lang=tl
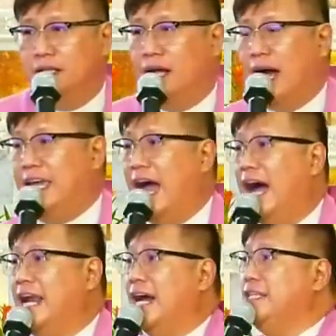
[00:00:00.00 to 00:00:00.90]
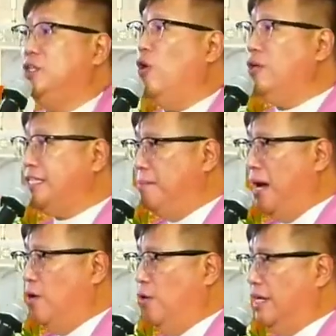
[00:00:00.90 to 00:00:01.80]
hayaan ang Diyos na
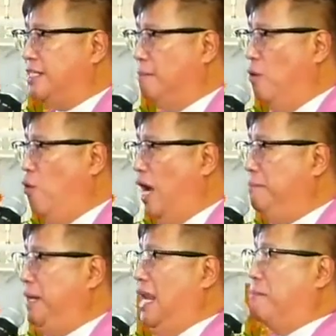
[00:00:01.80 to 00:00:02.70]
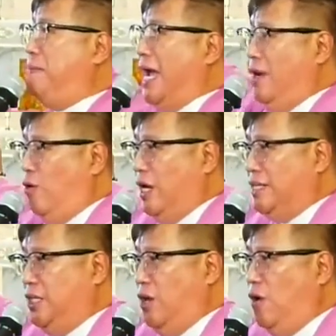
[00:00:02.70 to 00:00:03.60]
manguna sa buhay bilang Panginoon
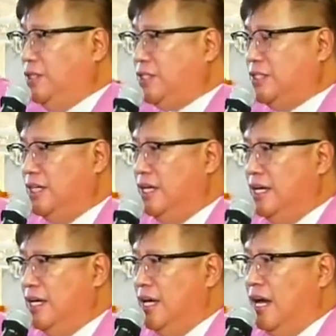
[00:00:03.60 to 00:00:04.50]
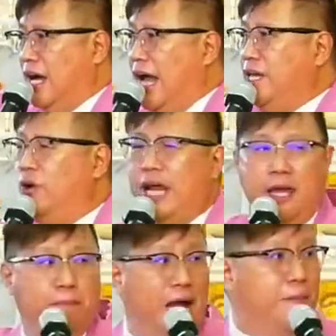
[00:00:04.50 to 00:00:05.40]
at Diyos, ngayon ay
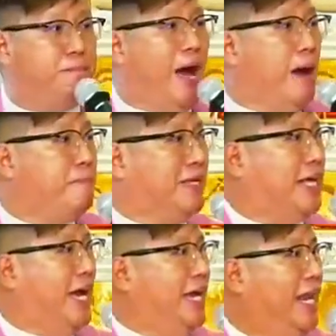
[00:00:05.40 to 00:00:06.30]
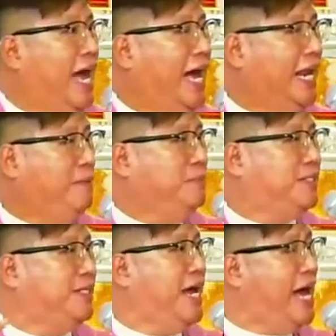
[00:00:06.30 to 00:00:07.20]
magpapasailalim
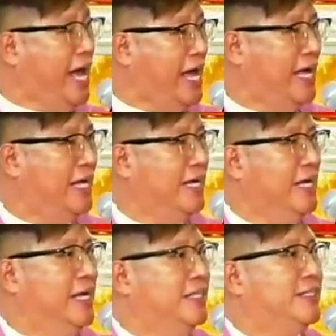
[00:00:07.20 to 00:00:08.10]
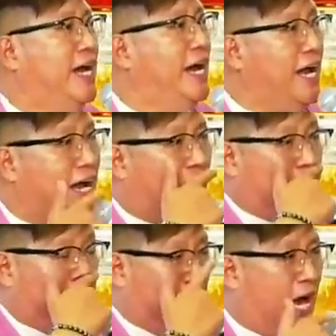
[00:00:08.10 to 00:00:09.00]
siya sa
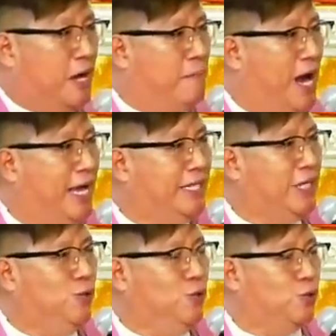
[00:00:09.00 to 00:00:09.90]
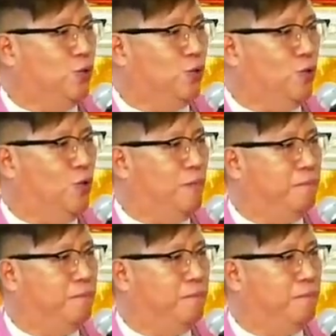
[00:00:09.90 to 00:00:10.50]
kanyang mga itinuturo.